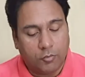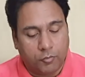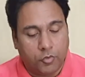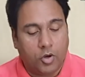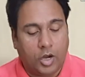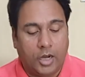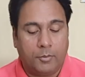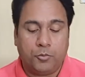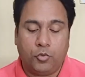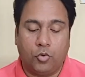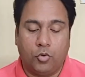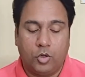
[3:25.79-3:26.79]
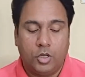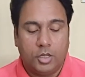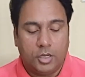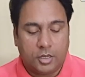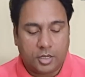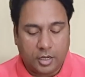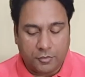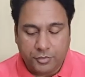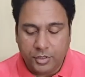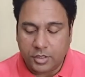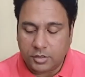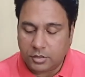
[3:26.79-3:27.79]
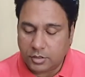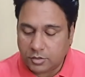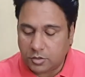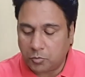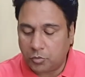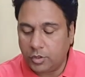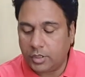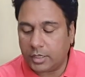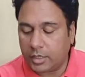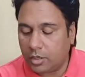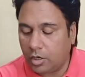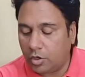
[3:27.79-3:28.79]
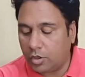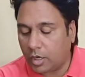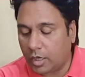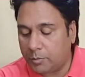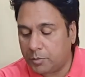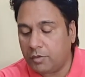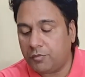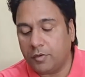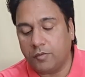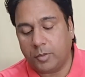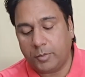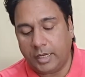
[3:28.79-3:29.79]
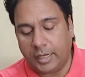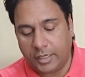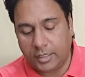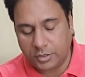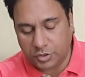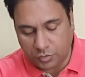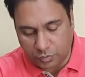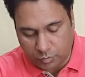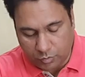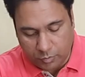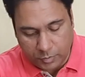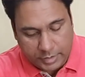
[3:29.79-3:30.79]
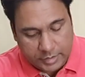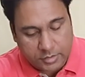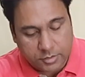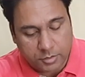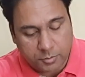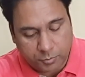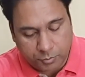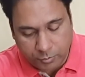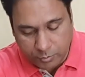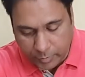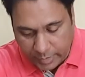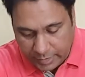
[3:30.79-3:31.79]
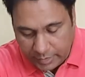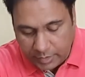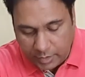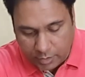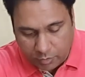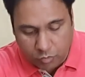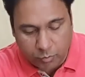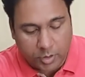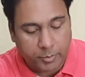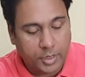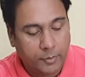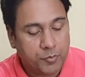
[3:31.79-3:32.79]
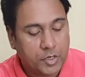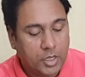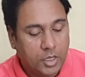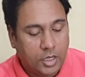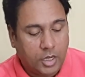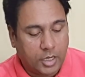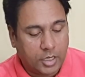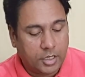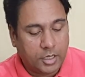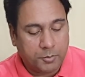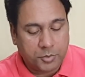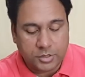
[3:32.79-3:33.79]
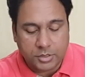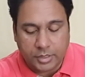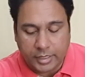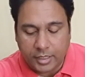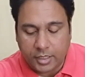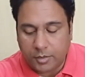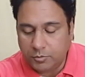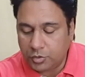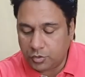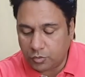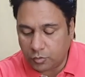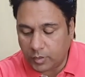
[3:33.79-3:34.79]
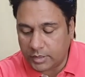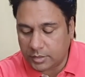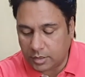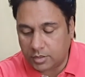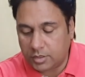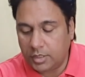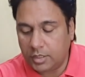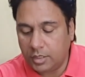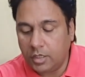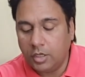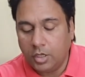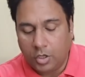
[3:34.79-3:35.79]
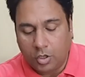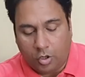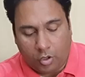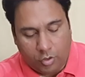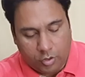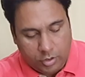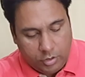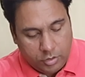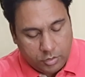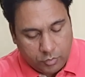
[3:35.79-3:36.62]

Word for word: वो आपको काफ़ी हद तक सपोर्ट करेगा और आपके फेवर में लाएगा चीज़ों को इस महीने अक्टूबर में अगर आप किसी नए काम की शुरुआत करते हैं और